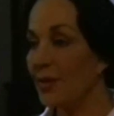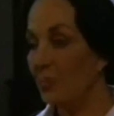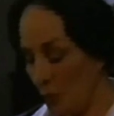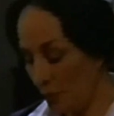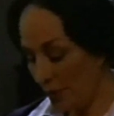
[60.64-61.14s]

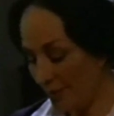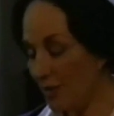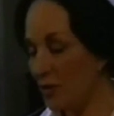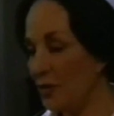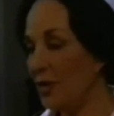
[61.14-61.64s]
Muy bien,
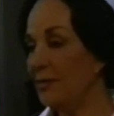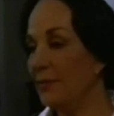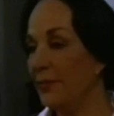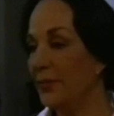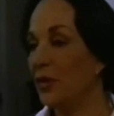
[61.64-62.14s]
señora.
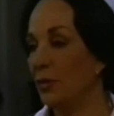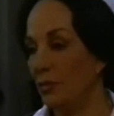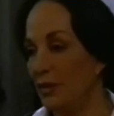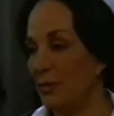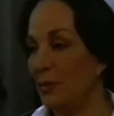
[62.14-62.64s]
Como
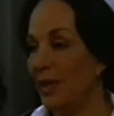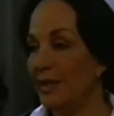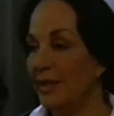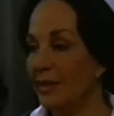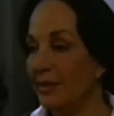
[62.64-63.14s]
usted
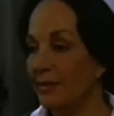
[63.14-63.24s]
mante.